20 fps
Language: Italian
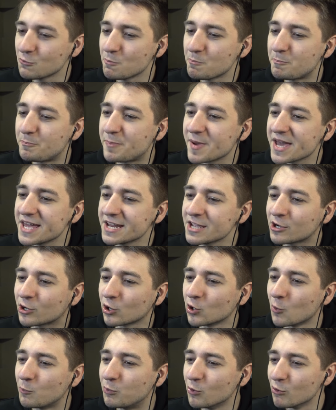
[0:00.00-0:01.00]
un
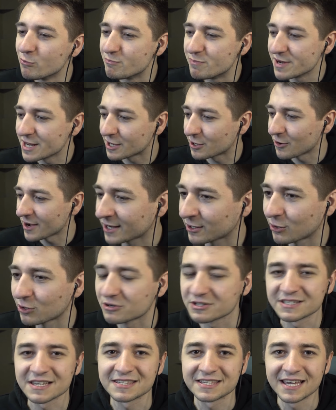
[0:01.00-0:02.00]
pericolo pubblico, ecco cosa